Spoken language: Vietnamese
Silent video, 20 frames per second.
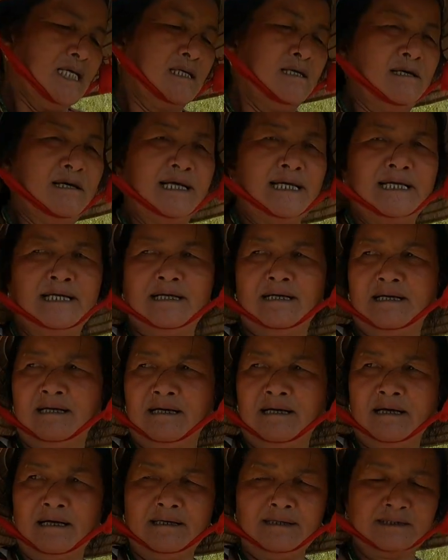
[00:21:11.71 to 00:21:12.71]
người
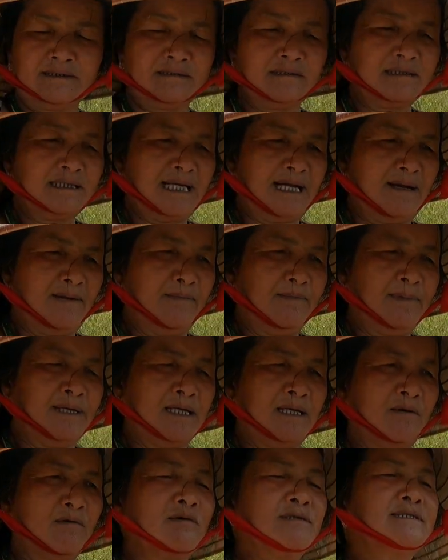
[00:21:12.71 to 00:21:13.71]
ờ, tức là
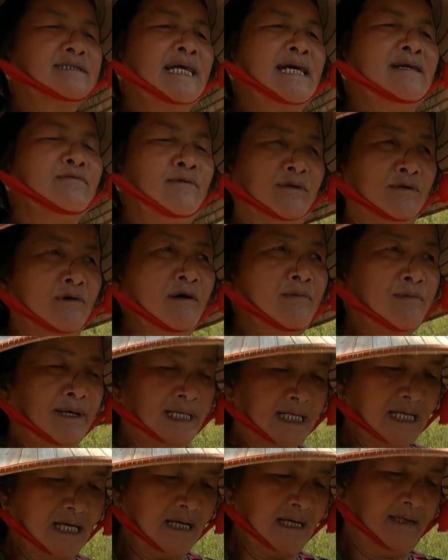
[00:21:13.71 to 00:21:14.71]
mình là con trai ruột của
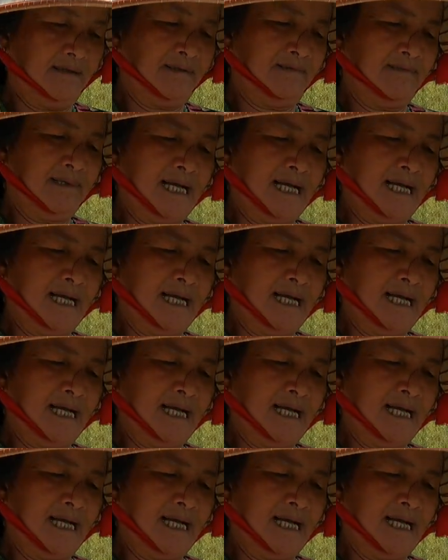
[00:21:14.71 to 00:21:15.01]
mình á